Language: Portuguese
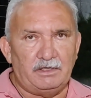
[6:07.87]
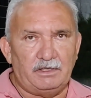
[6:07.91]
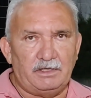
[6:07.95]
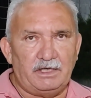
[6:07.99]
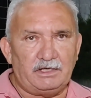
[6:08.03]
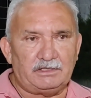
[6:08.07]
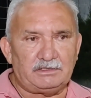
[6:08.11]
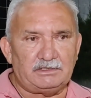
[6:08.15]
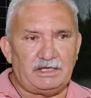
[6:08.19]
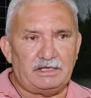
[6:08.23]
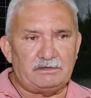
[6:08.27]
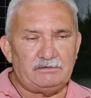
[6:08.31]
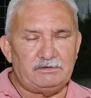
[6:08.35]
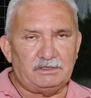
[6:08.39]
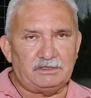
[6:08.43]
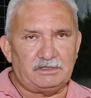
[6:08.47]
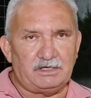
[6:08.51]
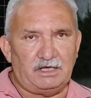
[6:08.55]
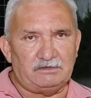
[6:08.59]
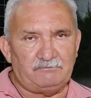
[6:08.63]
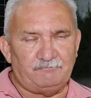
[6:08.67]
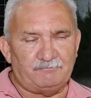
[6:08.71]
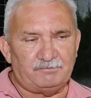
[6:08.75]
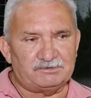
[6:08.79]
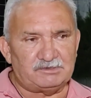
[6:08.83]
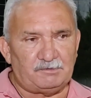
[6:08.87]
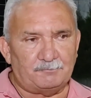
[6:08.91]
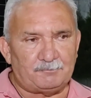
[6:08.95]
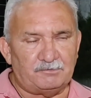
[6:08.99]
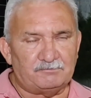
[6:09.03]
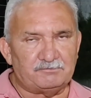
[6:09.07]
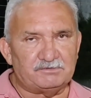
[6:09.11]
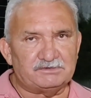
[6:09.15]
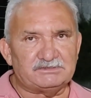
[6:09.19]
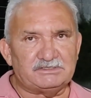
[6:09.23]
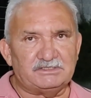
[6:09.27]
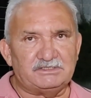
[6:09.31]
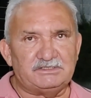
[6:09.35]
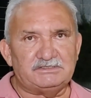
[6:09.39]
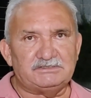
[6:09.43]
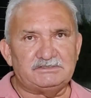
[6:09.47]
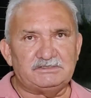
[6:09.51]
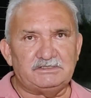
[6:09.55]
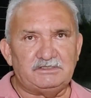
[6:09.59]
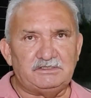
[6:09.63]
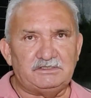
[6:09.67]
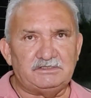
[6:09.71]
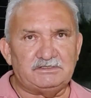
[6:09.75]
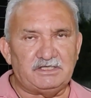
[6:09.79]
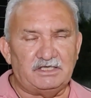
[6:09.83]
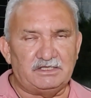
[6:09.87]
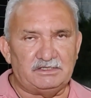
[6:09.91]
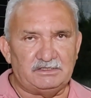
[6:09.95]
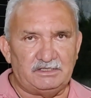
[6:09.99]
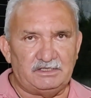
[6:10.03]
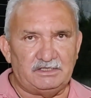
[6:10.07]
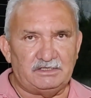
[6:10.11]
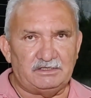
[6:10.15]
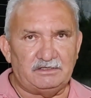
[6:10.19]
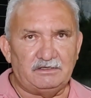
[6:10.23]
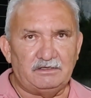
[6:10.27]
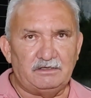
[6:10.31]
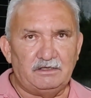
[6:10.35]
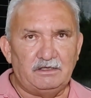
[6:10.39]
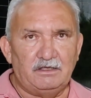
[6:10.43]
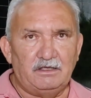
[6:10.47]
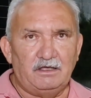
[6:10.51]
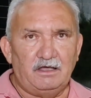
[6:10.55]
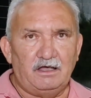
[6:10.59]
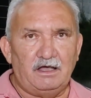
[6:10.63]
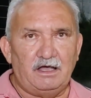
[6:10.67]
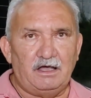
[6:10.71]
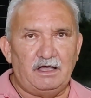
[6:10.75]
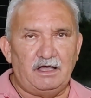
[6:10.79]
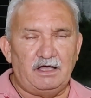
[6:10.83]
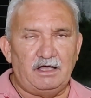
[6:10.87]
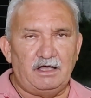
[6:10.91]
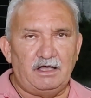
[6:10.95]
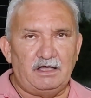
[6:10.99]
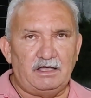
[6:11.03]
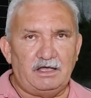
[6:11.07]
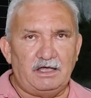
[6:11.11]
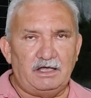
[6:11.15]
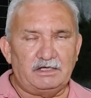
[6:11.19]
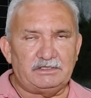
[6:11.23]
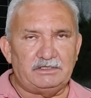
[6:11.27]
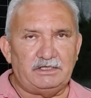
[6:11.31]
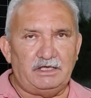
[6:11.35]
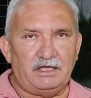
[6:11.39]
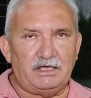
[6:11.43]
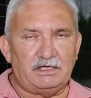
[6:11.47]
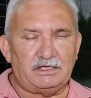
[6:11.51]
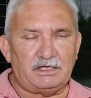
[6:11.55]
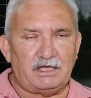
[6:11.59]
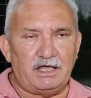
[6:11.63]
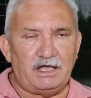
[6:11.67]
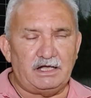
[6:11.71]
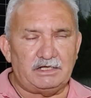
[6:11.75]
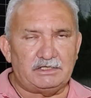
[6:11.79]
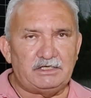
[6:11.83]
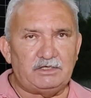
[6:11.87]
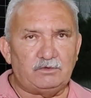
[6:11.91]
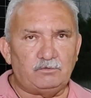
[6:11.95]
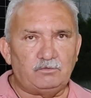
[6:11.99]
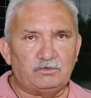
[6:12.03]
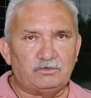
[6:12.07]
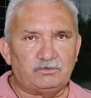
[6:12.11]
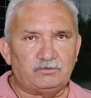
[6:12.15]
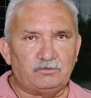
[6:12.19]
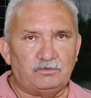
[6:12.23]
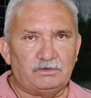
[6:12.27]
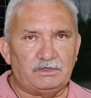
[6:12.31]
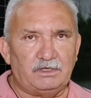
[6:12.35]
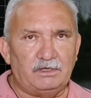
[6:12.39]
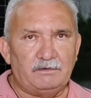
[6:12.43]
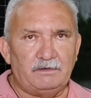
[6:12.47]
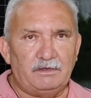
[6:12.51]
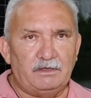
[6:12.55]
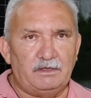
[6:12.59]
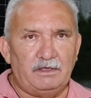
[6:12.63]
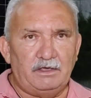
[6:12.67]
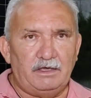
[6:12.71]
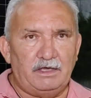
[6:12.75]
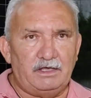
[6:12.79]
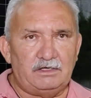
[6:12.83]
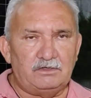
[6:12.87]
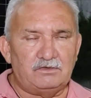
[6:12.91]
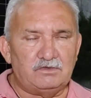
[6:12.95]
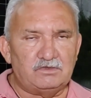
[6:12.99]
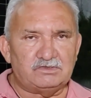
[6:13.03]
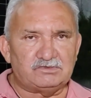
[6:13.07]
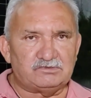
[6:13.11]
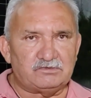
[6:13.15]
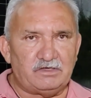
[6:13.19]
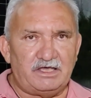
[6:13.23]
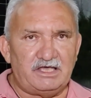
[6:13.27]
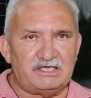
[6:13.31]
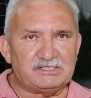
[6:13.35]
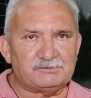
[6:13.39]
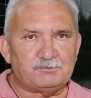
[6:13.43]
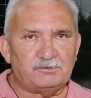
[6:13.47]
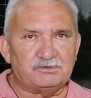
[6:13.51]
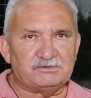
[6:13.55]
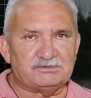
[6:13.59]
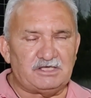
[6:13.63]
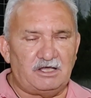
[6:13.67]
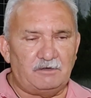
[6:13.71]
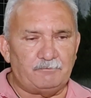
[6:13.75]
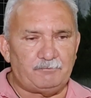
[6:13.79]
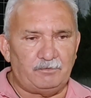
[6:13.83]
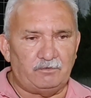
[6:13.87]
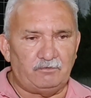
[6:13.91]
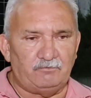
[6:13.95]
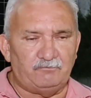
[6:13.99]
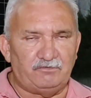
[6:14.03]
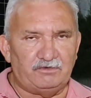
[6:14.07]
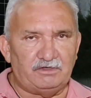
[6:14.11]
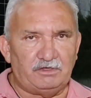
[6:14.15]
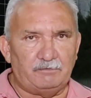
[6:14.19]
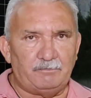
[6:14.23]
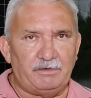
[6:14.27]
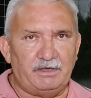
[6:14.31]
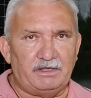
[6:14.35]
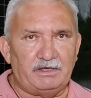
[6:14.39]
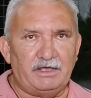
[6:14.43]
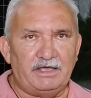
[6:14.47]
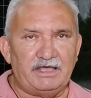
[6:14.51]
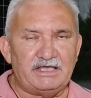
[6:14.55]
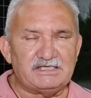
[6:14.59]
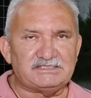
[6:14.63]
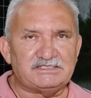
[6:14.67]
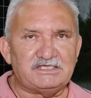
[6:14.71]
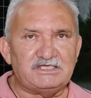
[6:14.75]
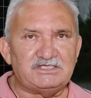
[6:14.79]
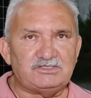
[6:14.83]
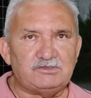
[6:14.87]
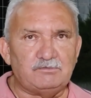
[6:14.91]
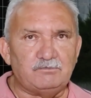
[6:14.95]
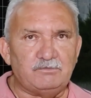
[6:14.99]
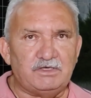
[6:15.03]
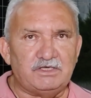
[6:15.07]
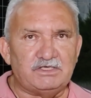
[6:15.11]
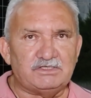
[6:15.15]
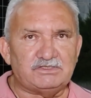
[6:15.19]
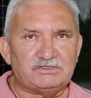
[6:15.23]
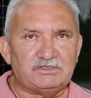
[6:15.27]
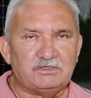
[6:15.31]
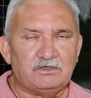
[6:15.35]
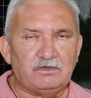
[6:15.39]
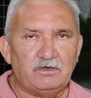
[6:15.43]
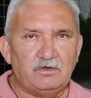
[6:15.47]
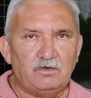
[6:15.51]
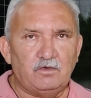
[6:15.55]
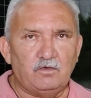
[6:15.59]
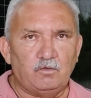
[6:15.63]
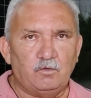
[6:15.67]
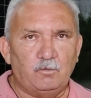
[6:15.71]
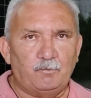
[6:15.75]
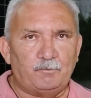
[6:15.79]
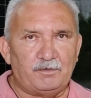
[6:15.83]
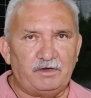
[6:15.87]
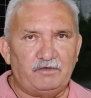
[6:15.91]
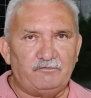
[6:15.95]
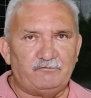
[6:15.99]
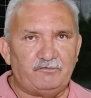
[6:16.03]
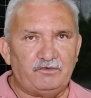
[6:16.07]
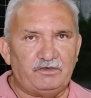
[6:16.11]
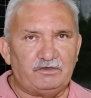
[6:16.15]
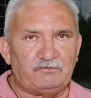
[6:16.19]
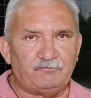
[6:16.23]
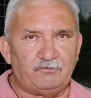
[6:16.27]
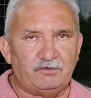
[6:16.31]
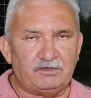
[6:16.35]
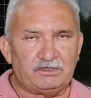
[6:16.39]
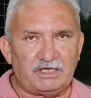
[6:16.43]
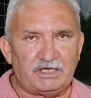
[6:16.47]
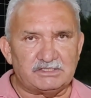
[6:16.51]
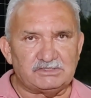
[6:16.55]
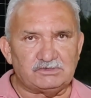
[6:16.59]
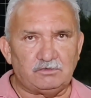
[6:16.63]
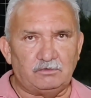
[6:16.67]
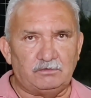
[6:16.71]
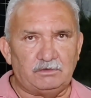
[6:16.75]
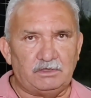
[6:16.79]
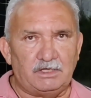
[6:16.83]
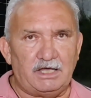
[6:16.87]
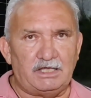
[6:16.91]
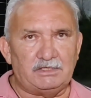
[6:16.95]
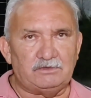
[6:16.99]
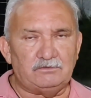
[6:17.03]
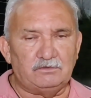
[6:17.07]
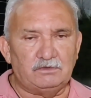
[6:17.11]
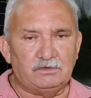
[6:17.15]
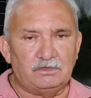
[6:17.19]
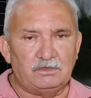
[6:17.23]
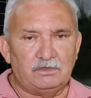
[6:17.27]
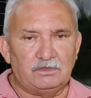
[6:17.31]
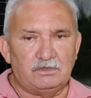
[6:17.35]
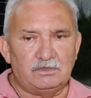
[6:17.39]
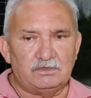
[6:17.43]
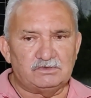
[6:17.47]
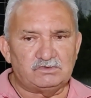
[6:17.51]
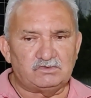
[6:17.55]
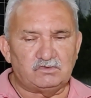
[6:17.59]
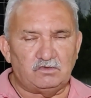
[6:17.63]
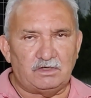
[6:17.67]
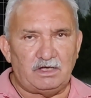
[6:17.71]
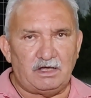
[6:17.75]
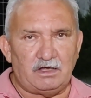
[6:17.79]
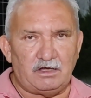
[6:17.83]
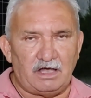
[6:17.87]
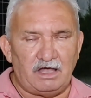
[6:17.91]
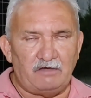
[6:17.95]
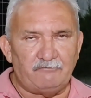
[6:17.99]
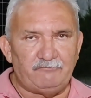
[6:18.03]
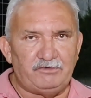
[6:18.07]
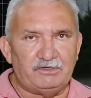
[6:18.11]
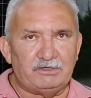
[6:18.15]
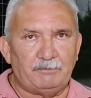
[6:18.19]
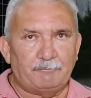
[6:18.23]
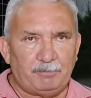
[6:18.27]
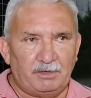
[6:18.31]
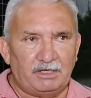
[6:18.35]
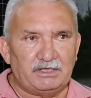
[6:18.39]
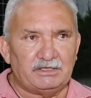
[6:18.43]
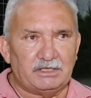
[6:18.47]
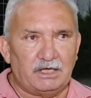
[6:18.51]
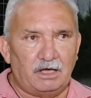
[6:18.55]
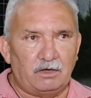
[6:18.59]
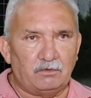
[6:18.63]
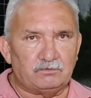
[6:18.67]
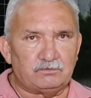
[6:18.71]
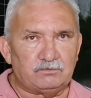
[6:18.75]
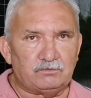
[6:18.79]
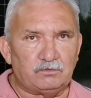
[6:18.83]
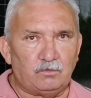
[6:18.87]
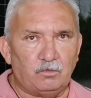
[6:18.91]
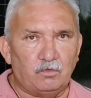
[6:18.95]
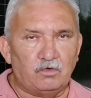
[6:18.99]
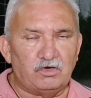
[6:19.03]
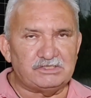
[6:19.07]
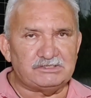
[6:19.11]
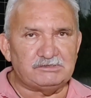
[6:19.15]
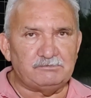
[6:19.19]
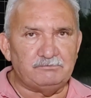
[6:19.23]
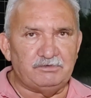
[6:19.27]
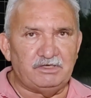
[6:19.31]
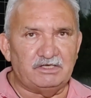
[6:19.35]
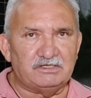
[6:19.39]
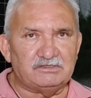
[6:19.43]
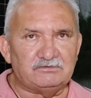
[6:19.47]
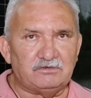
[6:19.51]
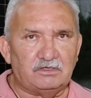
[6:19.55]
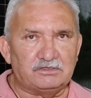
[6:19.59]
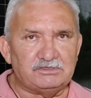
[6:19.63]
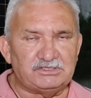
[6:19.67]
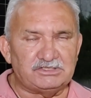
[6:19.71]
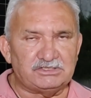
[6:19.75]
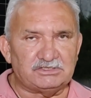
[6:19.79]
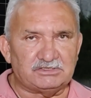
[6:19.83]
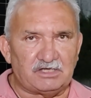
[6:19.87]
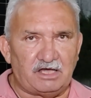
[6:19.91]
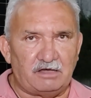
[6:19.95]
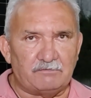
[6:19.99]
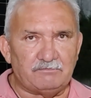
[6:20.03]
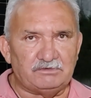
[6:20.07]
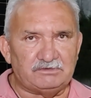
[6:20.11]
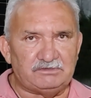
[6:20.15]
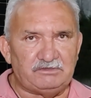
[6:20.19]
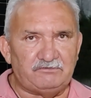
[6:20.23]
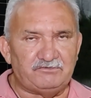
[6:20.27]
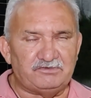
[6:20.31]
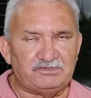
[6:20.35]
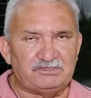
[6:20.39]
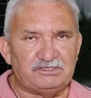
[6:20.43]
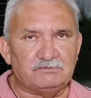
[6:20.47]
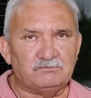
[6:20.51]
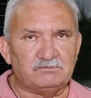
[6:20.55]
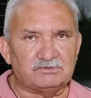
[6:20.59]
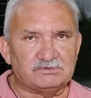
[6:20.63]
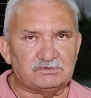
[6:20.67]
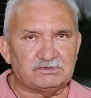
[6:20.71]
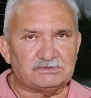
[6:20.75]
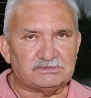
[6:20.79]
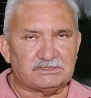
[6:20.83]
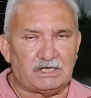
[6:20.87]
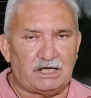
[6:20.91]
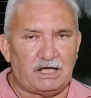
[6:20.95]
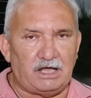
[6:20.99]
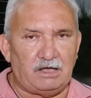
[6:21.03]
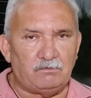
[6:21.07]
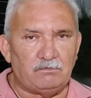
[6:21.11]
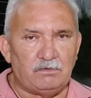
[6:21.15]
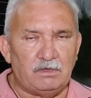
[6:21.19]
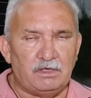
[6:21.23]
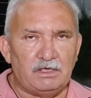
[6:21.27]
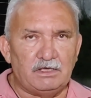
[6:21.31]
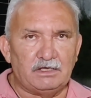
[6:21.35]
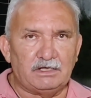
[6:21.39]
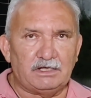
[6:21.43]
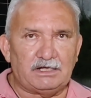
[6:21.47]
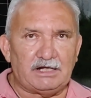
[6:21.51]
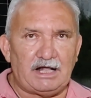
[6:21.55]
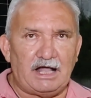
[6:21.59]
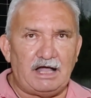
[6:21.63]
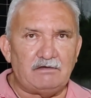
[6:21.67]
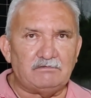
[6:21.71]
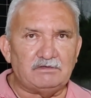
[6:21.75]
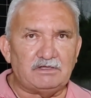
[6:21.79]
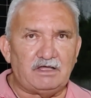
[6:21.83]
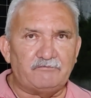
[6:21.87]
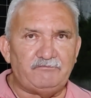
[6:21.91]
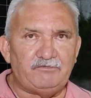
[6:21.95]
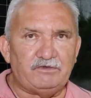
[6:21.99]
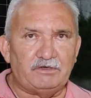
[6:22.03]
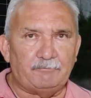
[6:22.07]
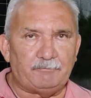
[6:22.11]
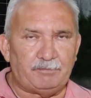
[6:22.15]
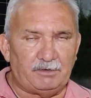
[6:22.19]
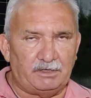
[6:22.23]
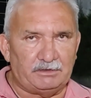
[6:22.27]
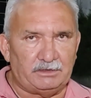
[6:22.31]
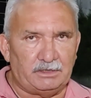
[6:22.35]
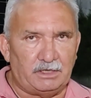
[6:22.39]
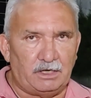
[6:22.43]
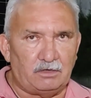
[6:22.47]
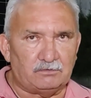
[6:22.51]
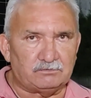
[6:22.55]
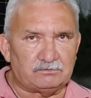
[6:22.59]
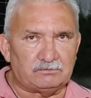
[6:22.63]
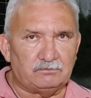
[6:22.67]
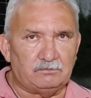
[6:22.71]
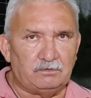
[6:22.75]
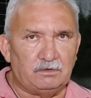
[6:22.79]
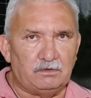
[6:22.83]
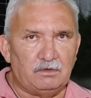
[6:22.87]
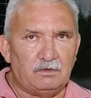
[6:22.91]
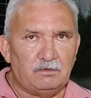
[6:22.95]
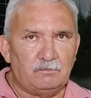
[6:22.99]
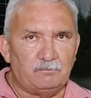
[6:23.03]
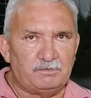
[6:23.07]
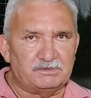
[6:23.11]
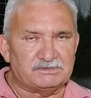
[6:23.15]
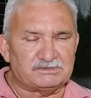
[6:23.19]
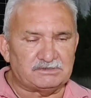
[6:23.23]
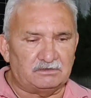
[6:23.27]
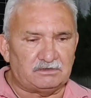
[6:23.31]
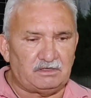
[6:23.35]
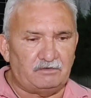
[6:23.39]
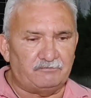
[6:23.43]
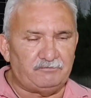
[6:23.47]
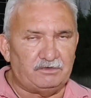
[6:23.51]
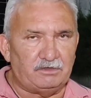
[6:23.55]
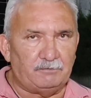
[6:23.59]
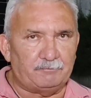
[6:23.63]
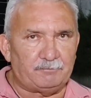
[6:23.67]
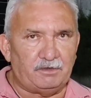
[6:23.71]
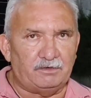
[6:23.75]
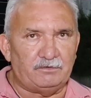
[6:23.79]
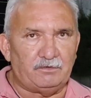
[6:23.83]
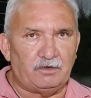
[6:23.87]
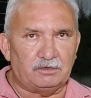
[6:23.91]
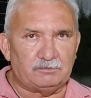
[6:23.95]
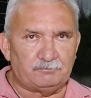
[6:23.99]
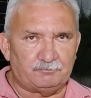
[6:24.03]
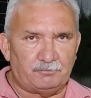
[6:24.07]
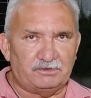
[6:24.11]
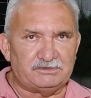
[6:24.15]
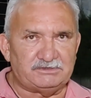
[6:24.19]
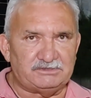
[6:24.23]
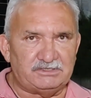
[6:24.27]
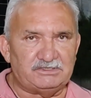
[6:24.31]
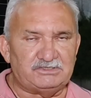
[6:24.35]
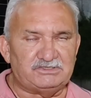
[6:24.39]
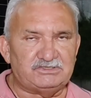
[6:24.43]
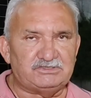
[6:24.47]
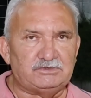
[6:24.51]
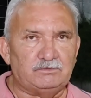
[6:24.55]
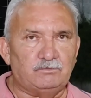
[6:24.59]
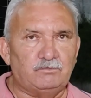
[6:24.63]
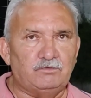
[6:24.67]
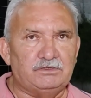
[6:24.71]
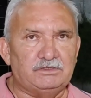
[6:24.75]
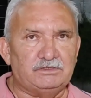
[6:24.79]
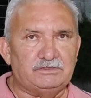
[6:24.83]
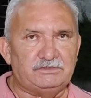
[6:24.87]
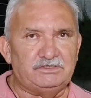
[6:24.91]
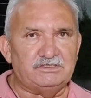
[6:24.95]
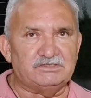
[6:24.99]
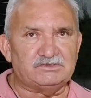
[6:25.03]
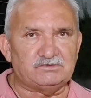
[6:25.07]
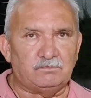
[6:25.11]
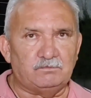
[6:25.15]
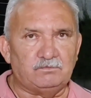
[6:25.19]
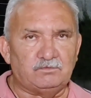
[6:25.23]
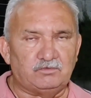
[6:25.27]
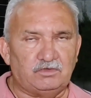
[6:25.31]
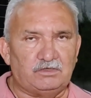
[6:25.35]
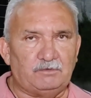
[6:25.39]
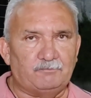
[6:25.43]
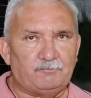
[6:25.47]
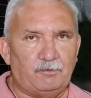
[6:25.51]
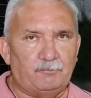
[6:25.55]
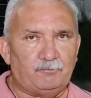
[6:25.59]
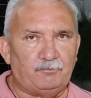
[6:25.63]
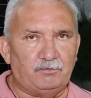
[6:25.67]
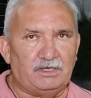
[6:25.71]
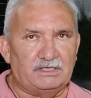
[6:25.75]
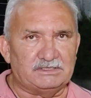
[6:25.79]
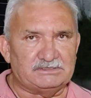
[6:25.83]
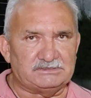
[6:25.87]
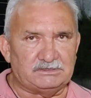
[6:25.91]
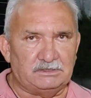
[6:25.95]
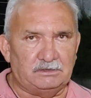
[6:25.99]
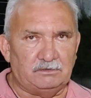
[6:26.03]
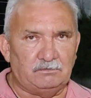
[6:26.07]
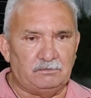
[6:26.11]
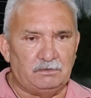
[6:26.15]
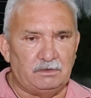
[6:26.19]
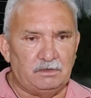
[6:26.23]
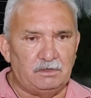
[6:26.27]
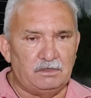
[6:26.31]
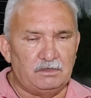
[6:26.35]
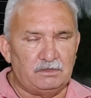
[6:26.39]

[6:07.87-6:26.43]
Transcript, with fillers: É claro, Ricardo, só para vocês entenderem, a, a, a, agricultura ela não só é responsável pelo Vila Bela. Recentemente, o prefeito foi questionado sobre a, a Vila Planalto. Hoje mesmo nós estávamos, dividimos os carros, carro na Vila Planalto, o pessoal da Vila Planalto pode ser testemunha disso, como toda a população.